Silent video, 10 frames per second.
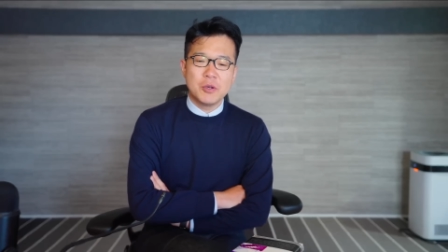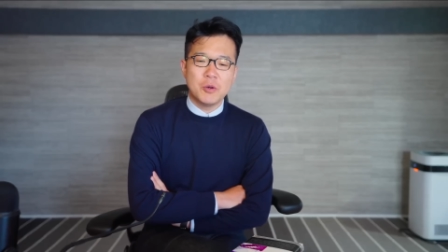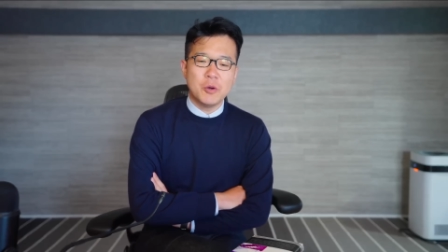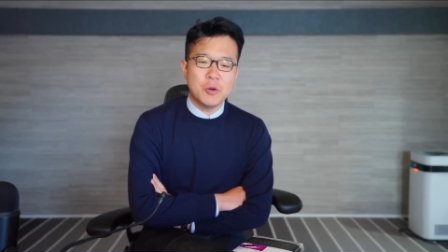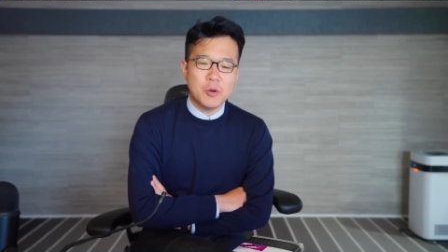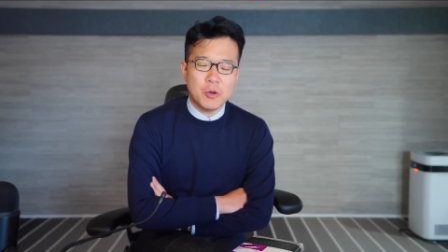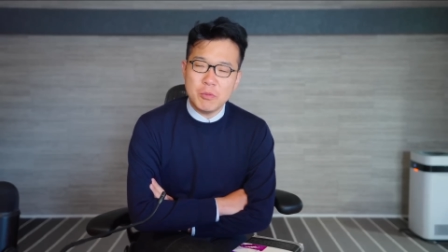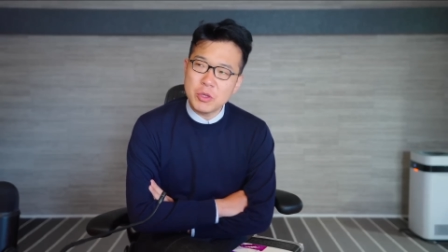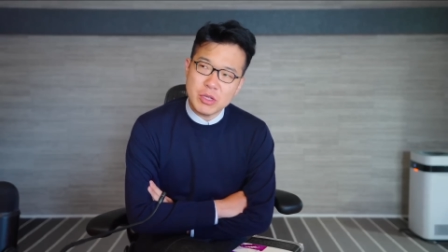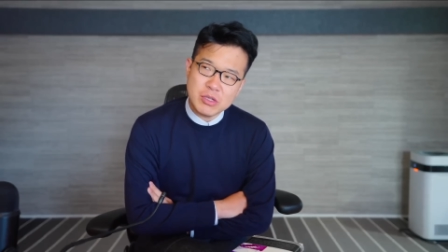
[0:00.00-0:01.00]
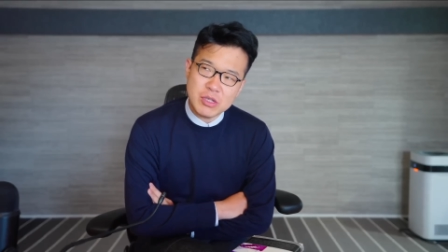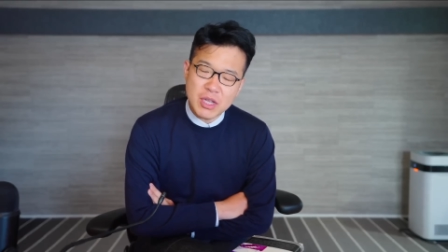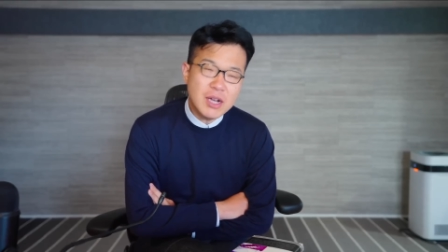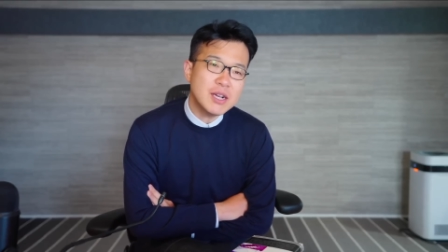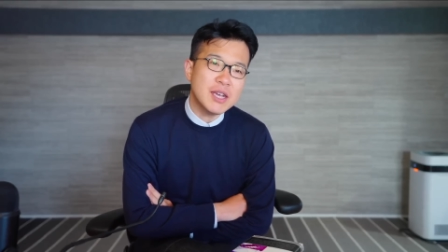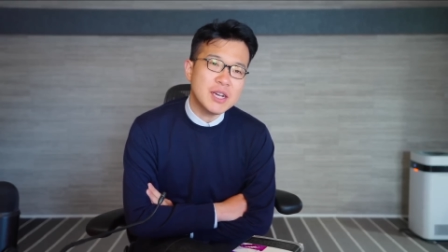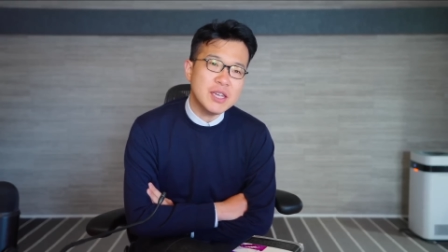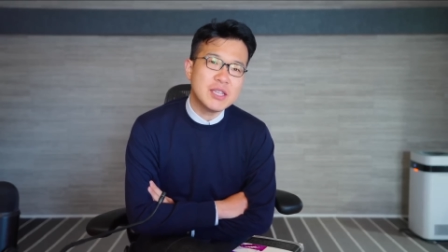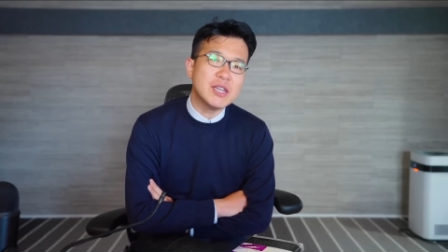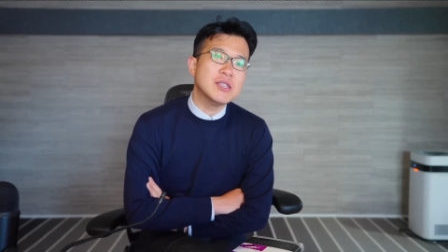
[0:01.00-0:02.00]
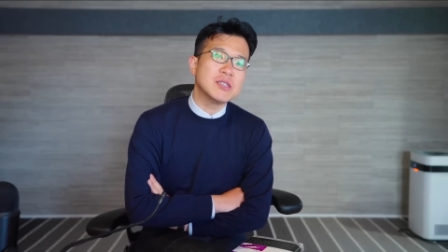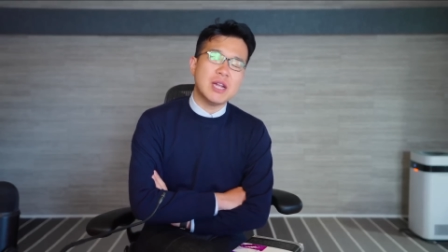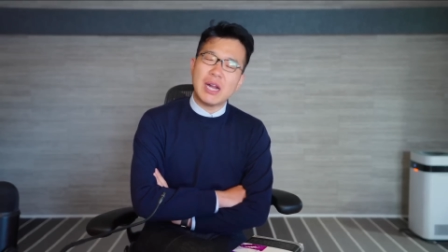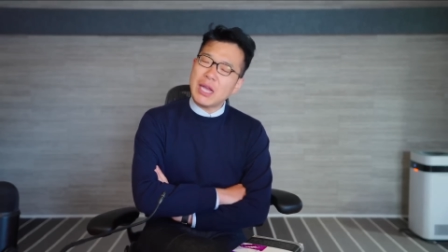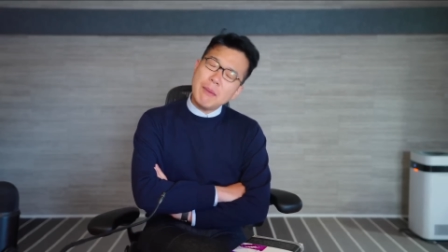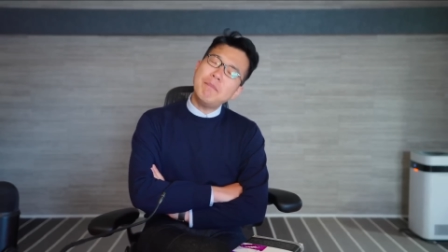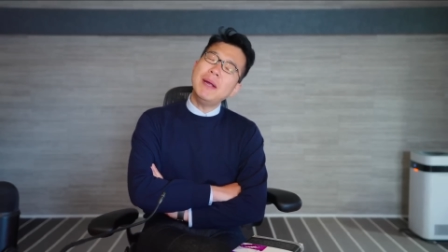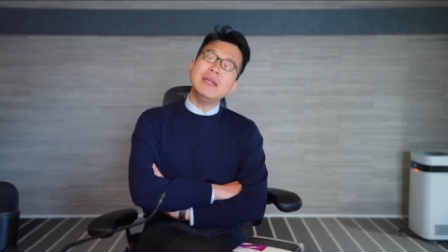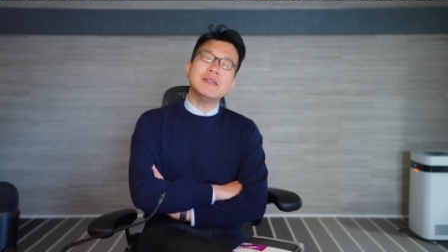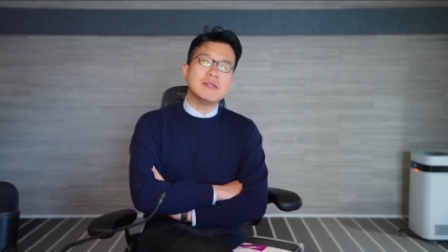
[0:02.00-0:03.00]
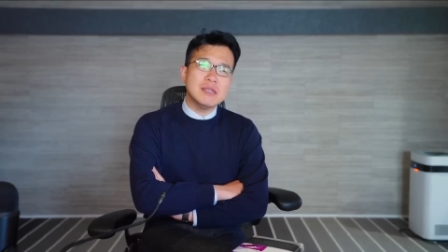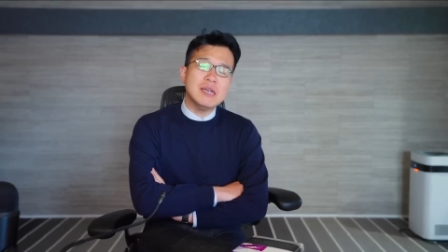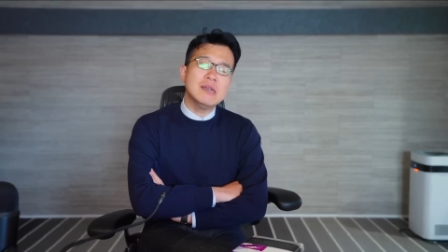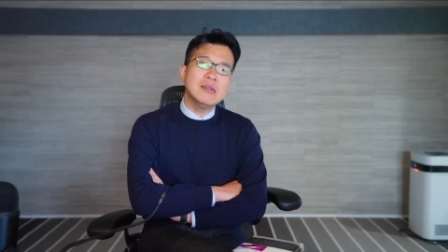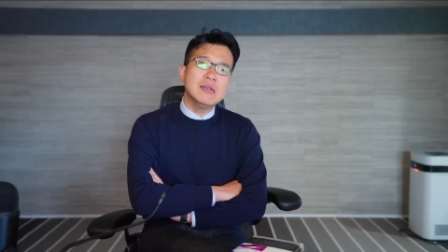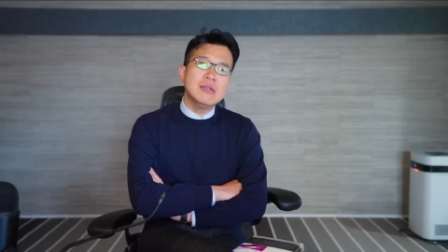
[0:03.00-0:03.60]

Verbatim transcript: こう思ってですね、何回か行ったんですけど、あれやっぱりですね、